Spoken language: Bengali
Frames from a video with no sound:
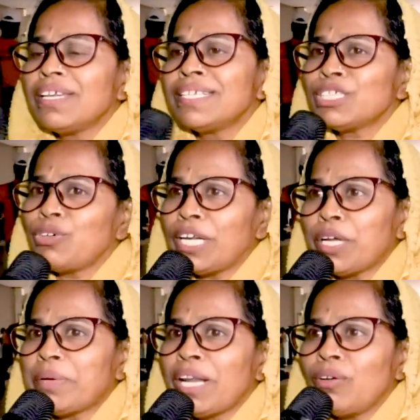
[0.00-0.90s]
আচ্ছা
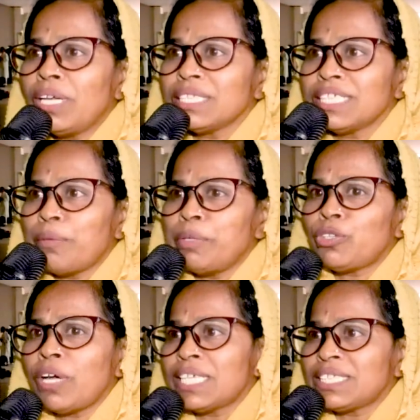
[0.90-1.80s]
অনেক ভালো লাগছে আমি
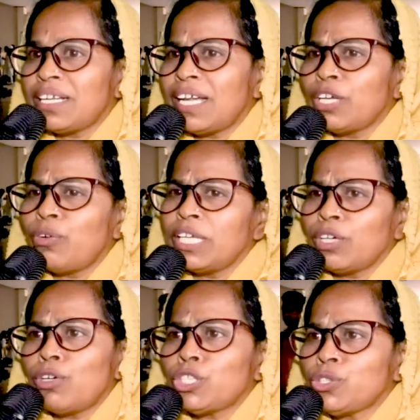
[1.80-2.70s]
তো আসার আগে
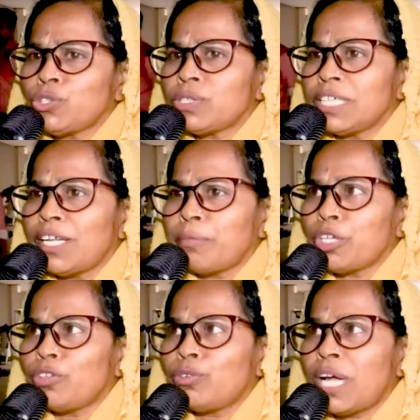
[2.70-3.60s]
অনেক অসুস্থ ছিলাম
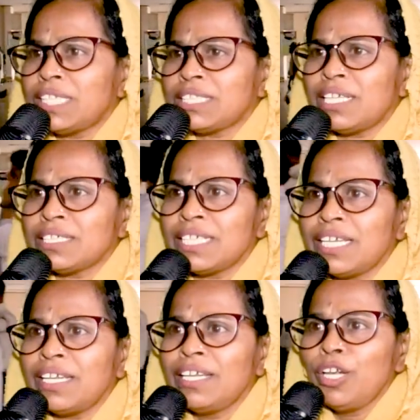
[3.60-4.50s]
কিন্তু আইসা যে
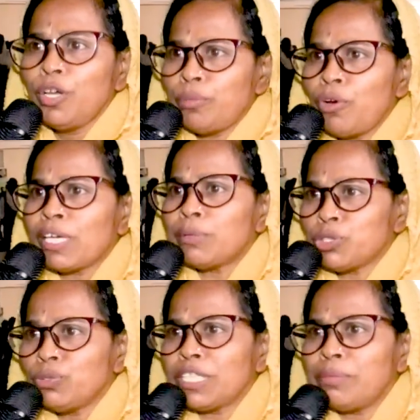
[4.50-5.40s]
প্রোগ্রাম
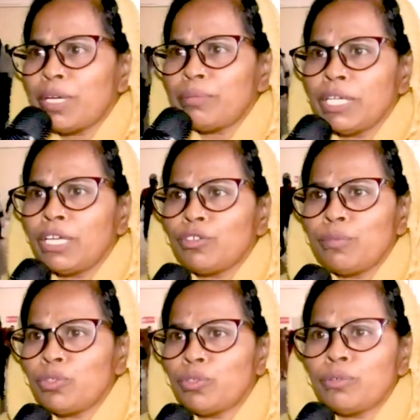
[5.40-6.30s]
শুনতে পারবো
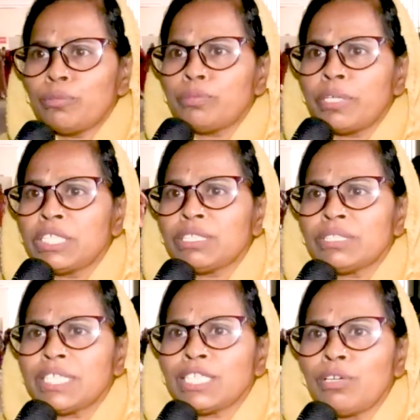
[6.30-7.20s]
এরকম কোনো মন
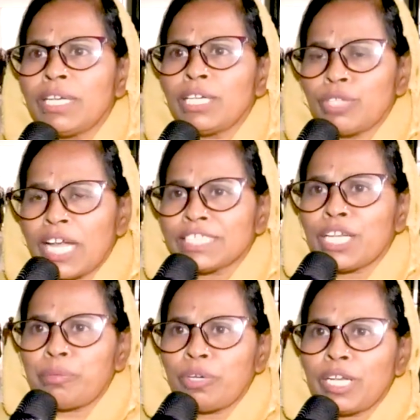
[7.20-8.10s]
মানসিকতা ছিল না কিন্তু
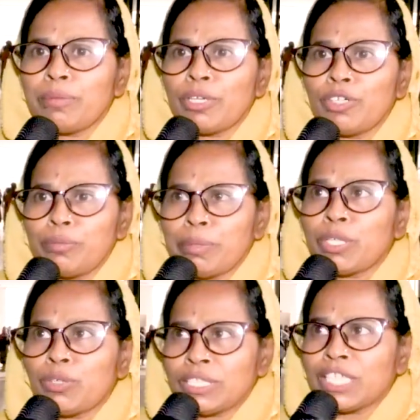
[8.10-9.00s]
আসার পরে মান্য
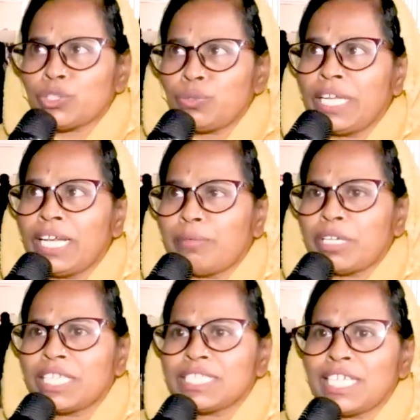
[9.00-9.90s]
মামের কথা শুনে
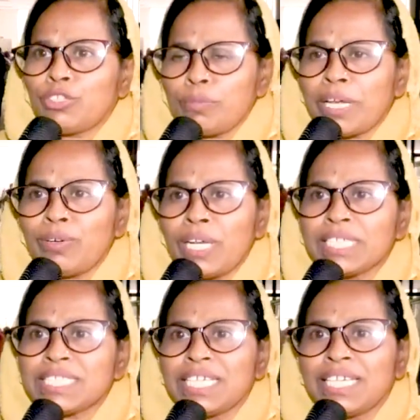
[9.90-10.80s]
আমার কাছে এত ভালো
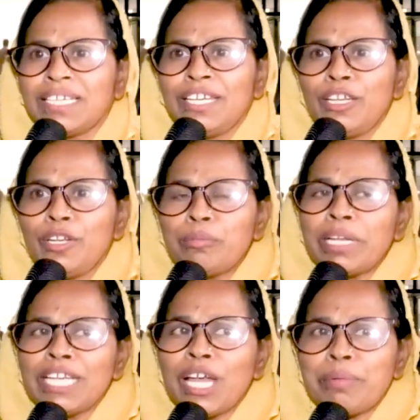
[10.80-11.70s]
লাগছে
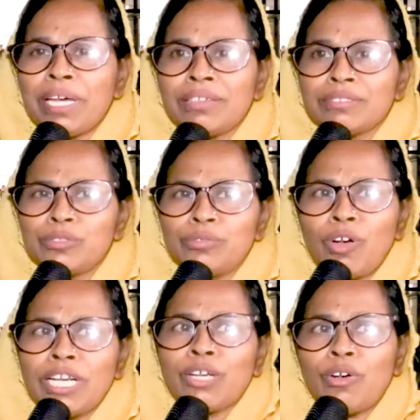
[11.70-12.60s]
মানে আমার
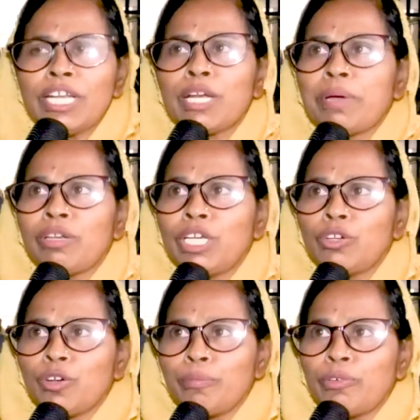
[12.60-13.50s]
অনেক অনেক ভালো
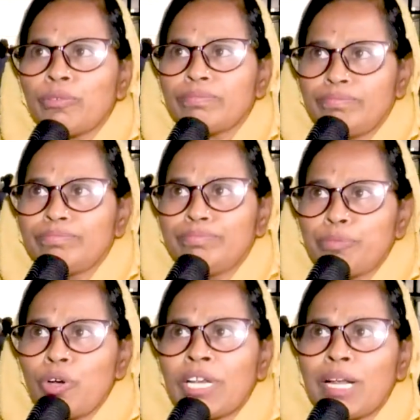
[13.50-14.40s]
এরকম
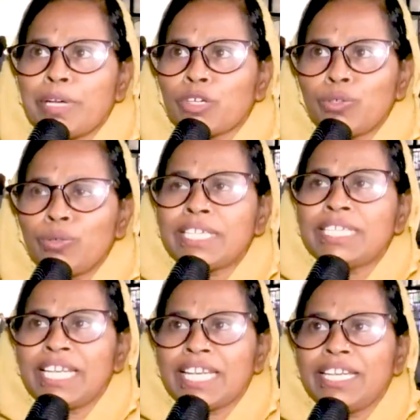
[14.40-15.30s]
প্রোগ্রাম আর কোনো দিন
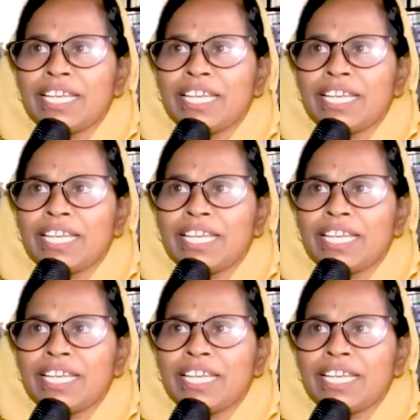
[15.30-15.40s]
দেখি